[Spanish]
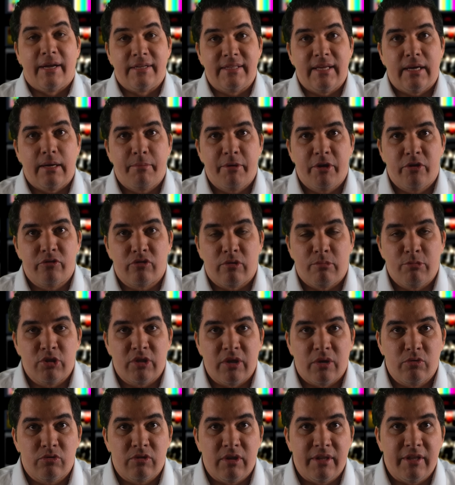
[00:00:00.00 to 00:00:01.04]
¿Qué tal amigos? ¿Cómo
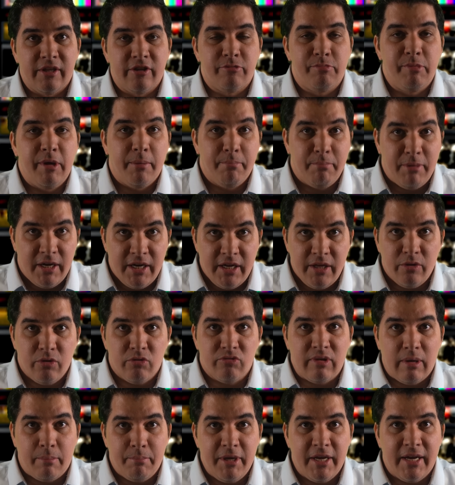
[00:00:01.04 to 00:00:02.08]
están ustedes?
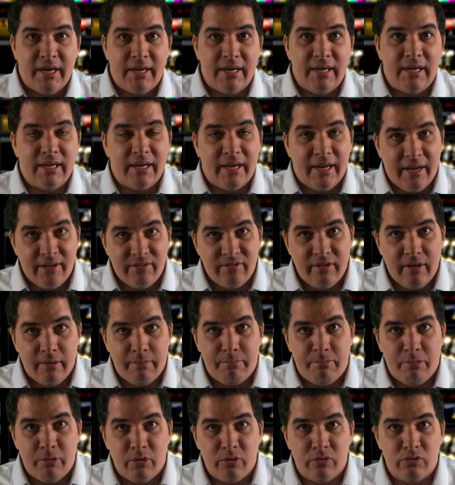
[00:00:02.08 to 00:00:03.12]
Bienvenidos a mi canal. Gracias
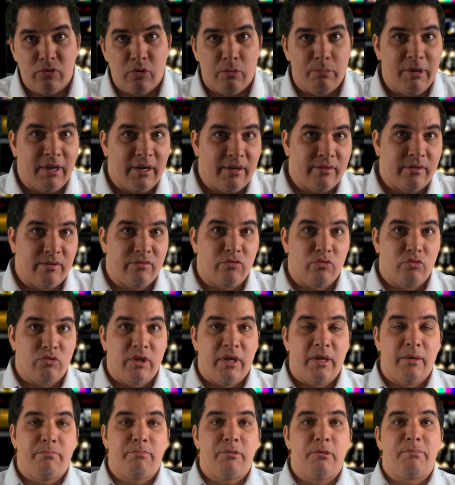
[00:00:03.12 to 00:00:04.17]
por tomar de su
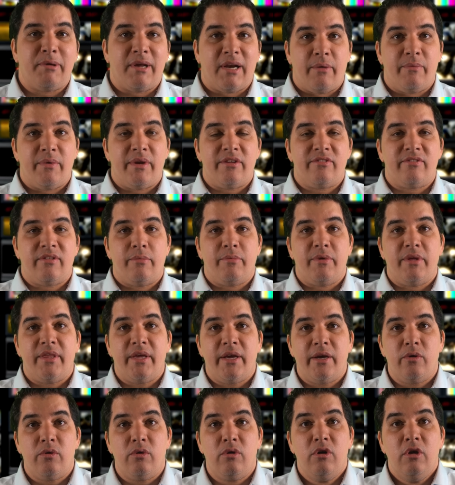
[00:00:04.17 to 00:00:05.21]
tiempo para ver este
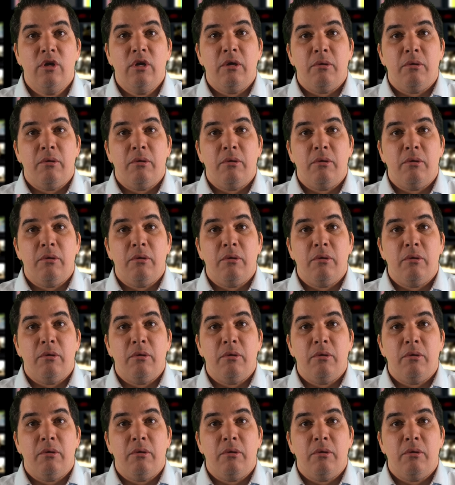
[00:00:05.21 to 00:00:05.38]
video.